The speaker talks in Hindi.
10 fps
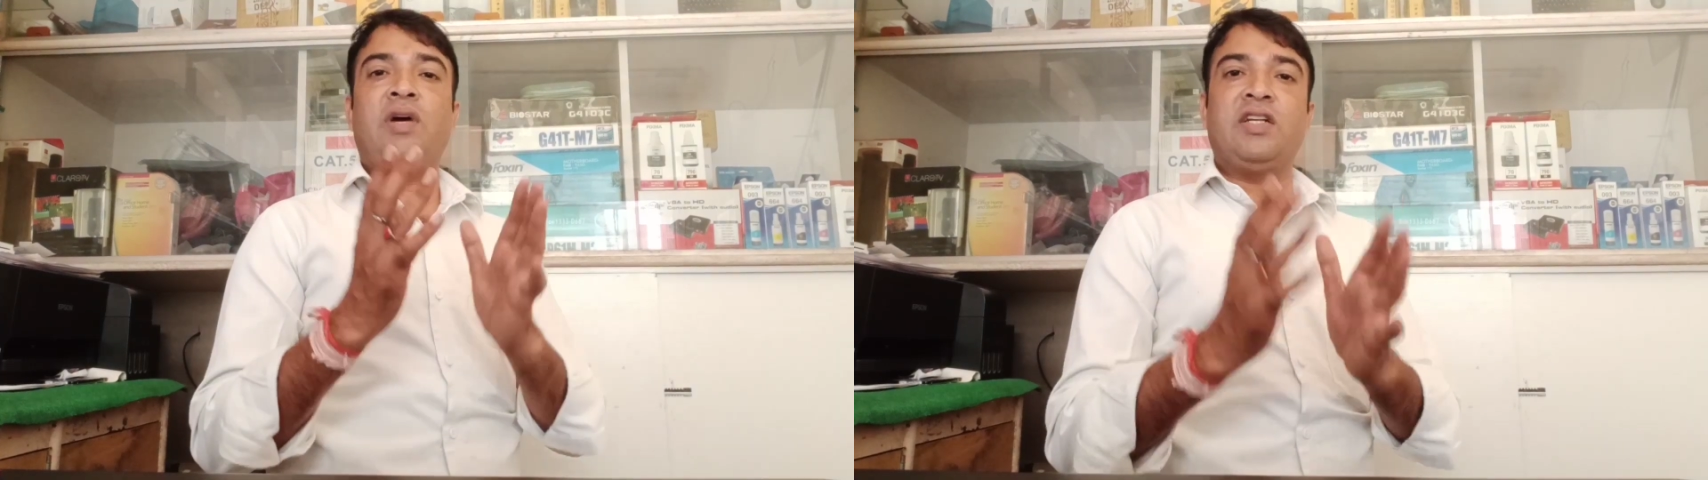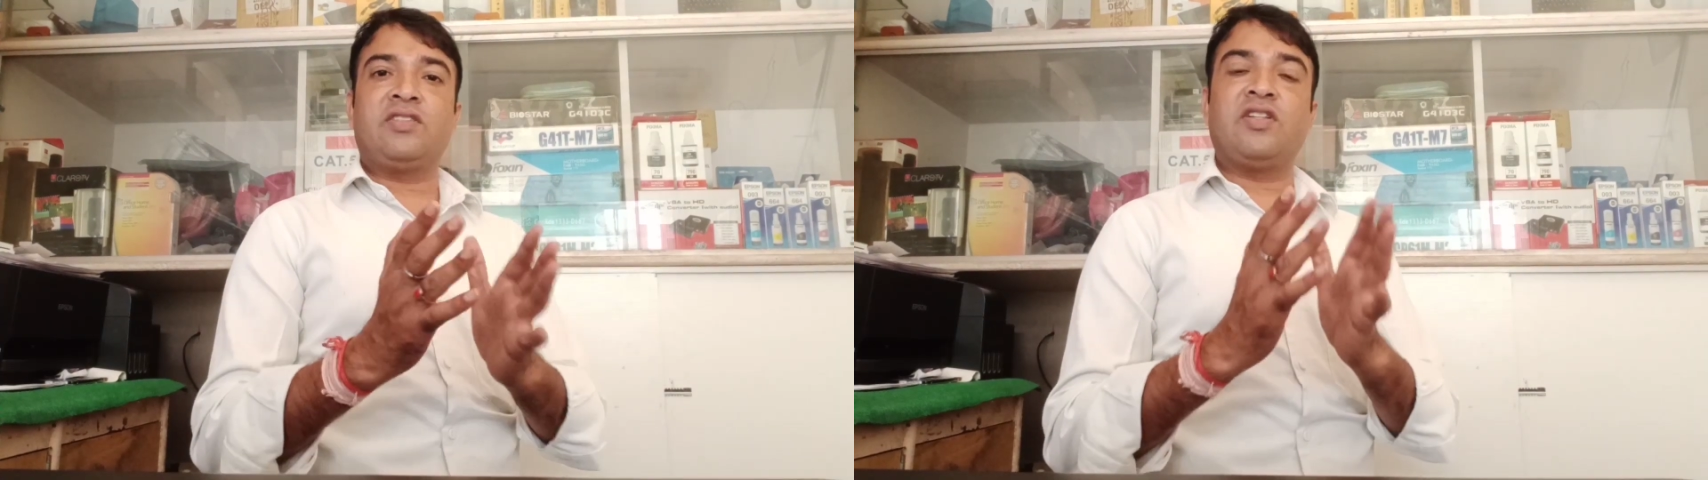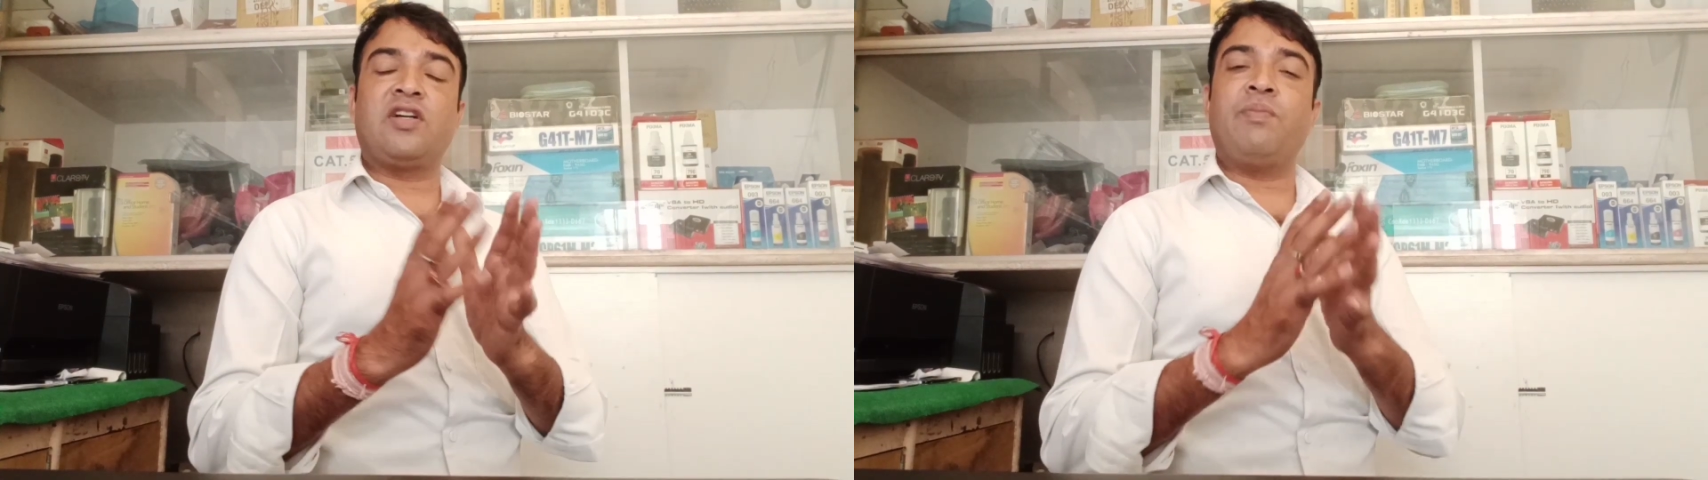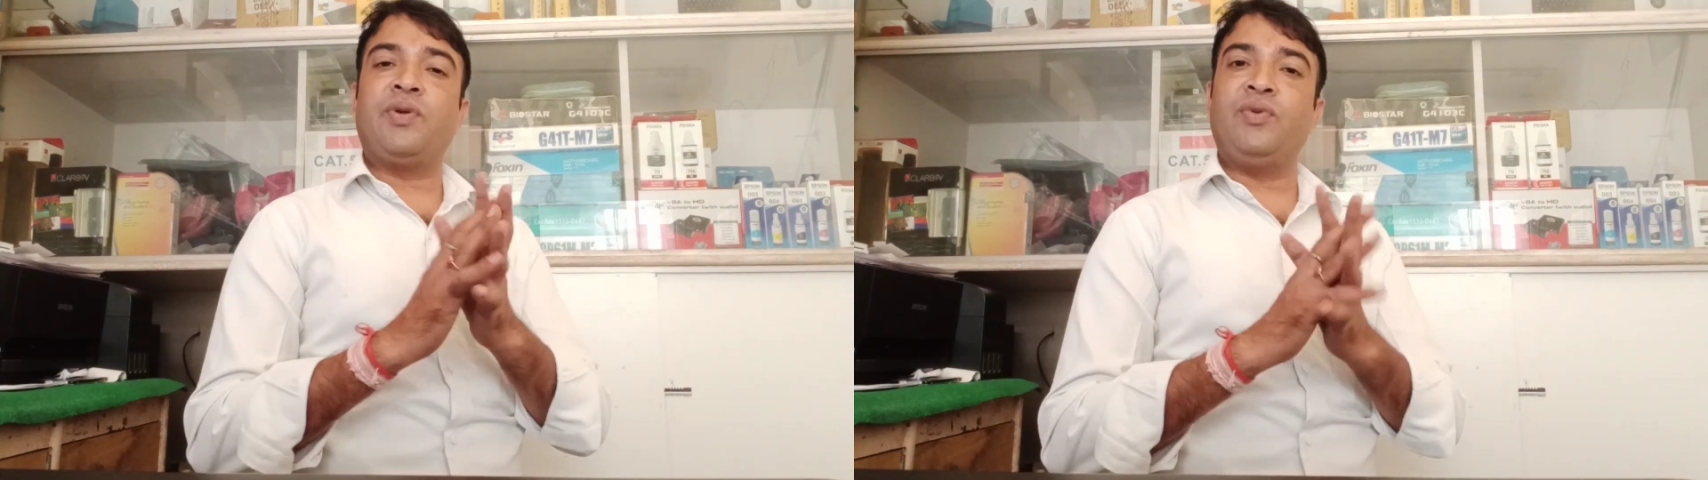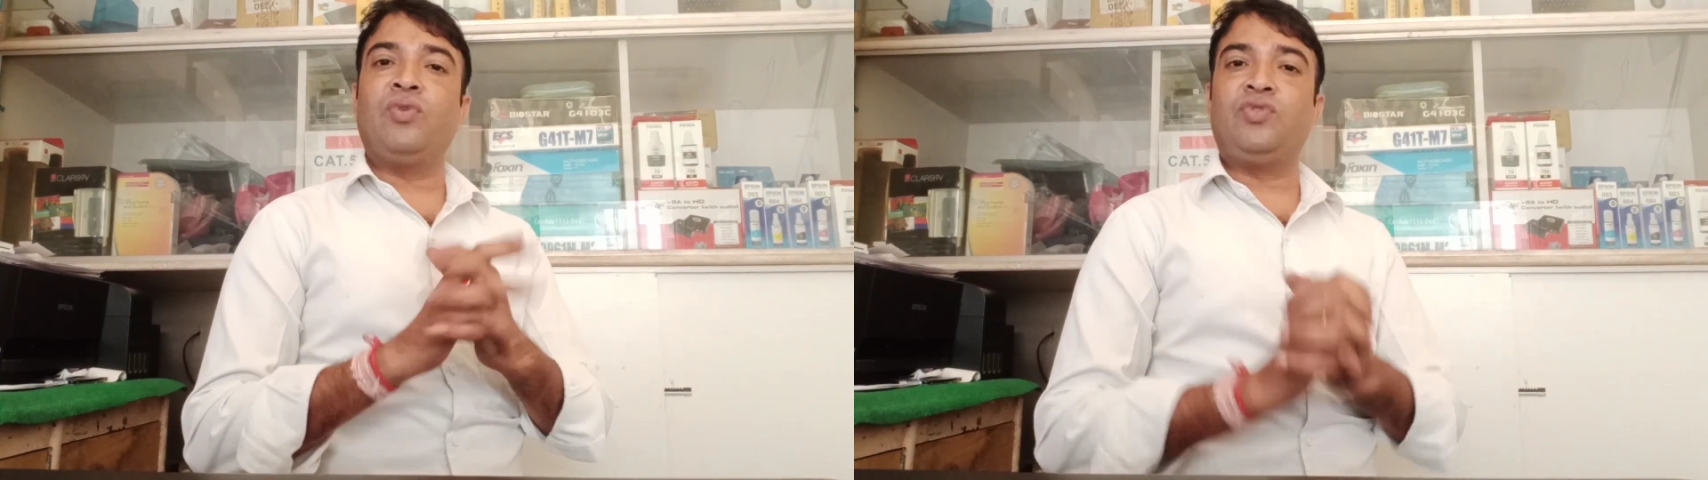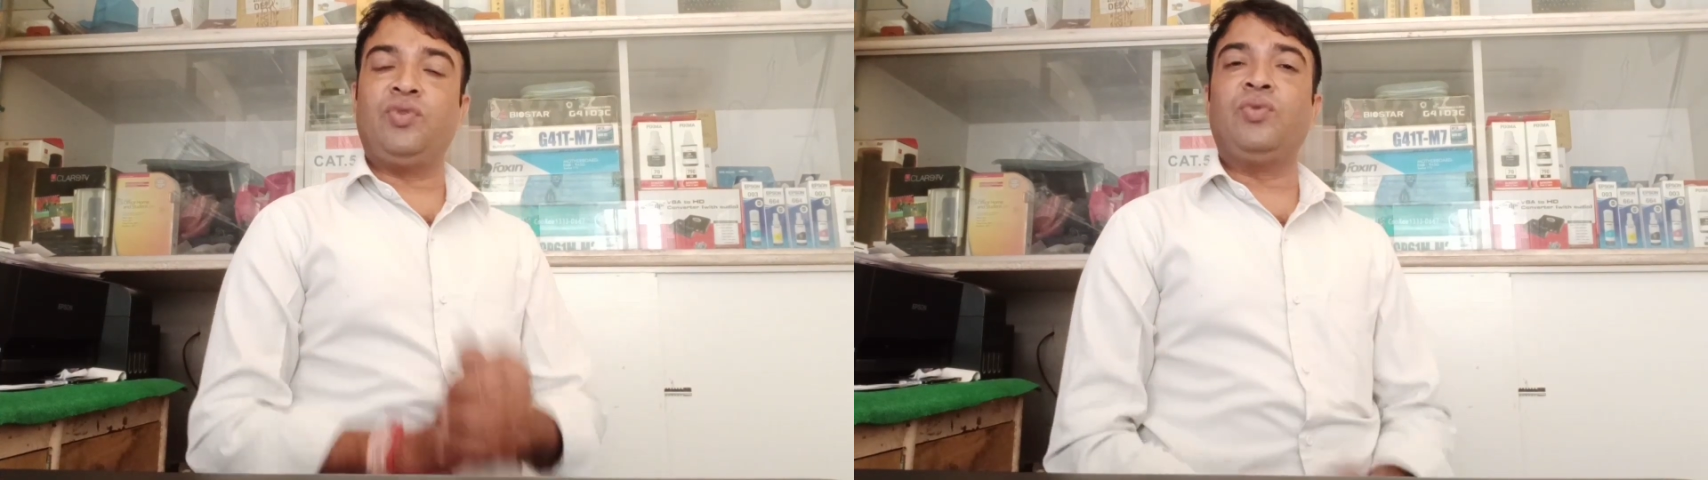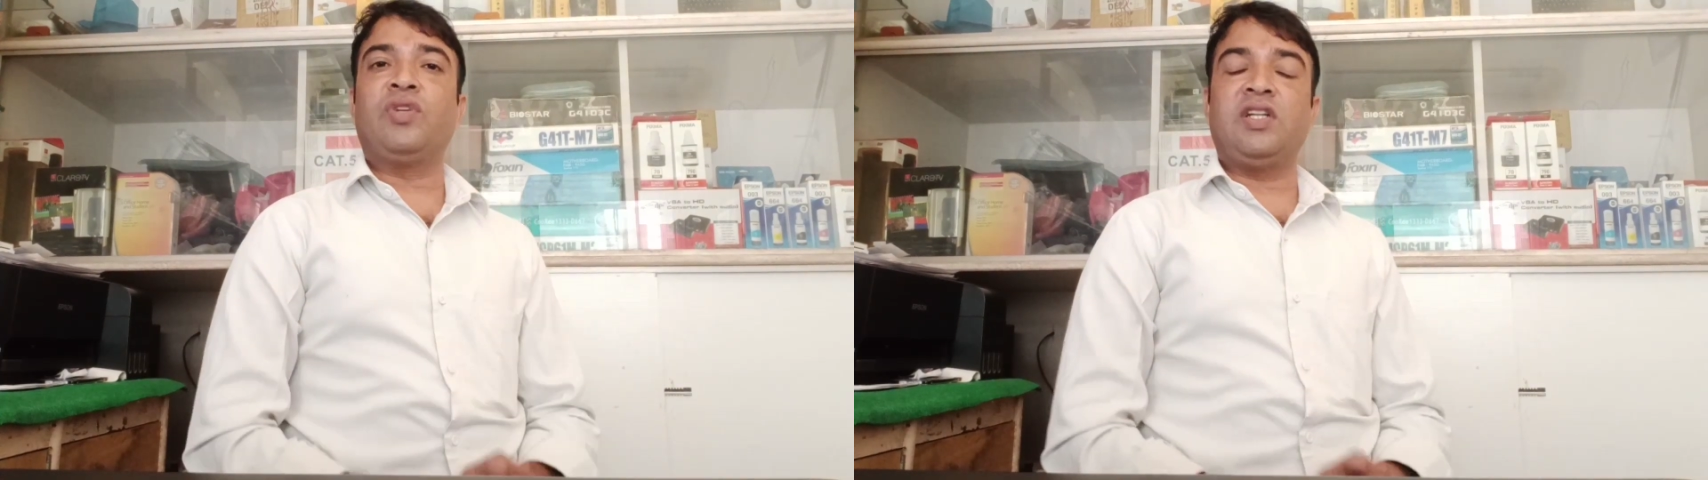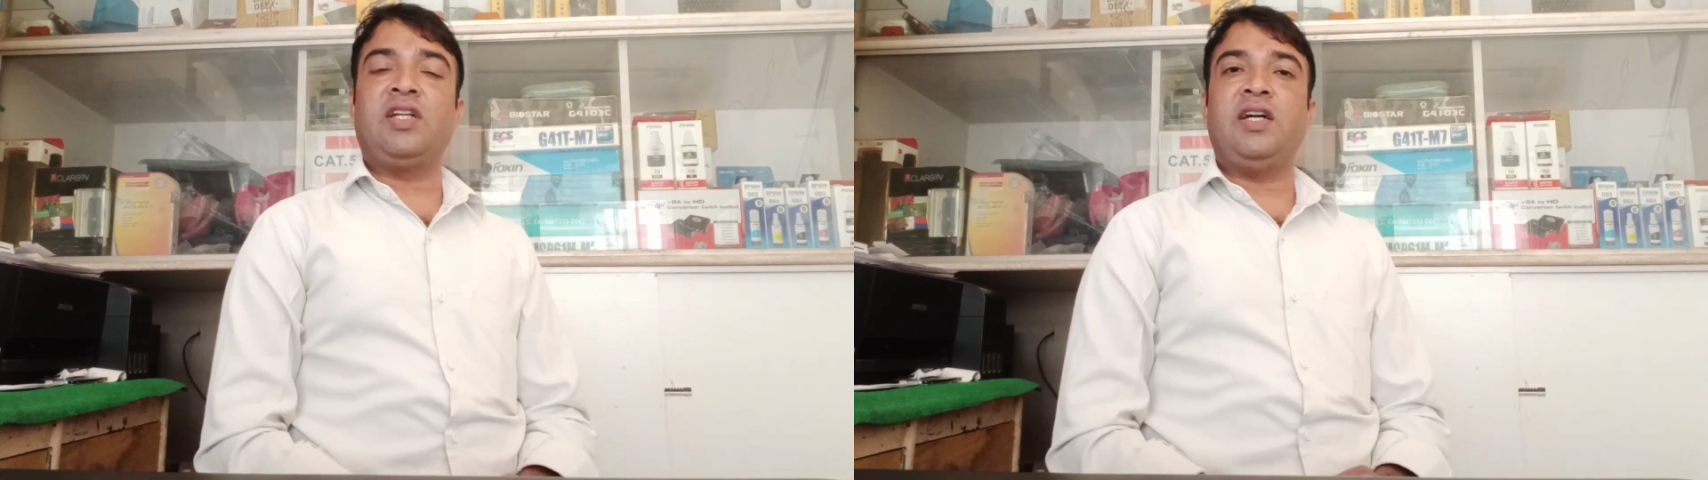मास्क का प्रयोग जरूर
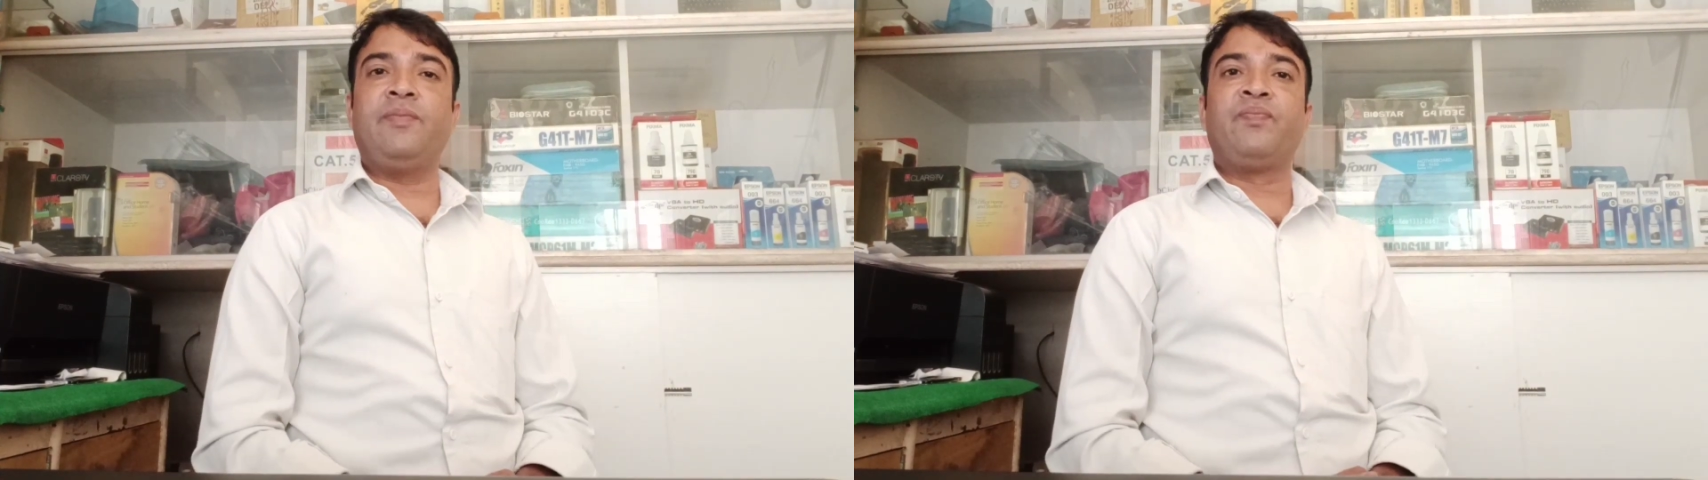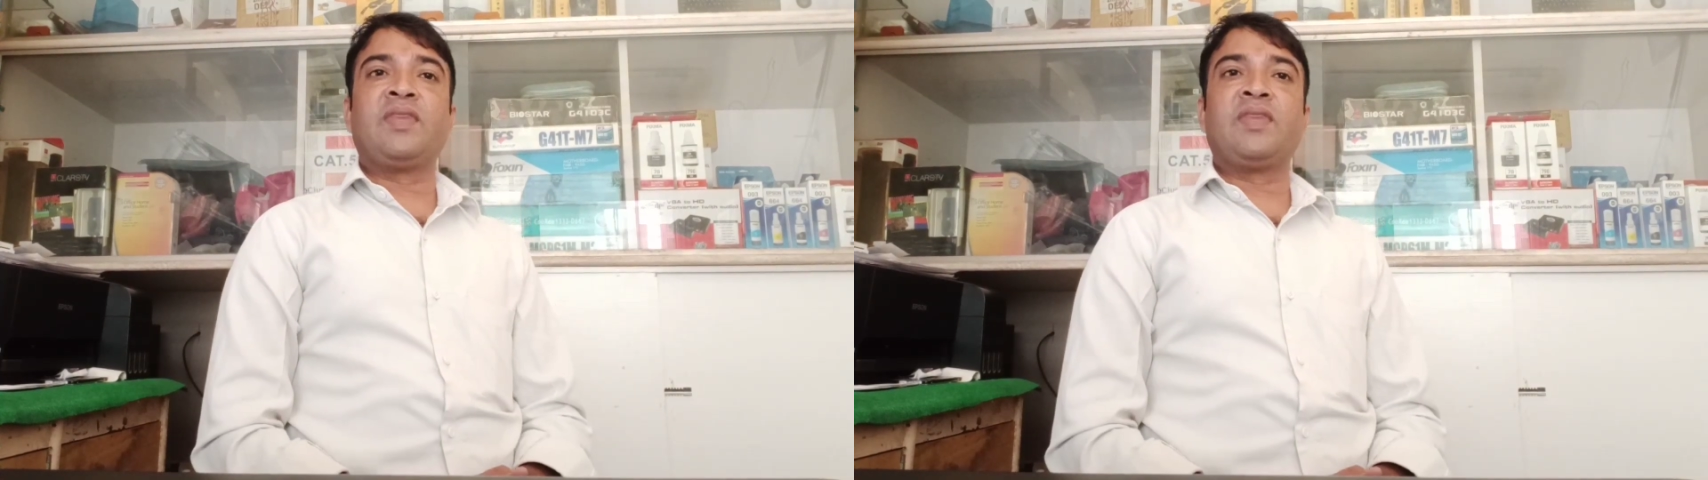करना है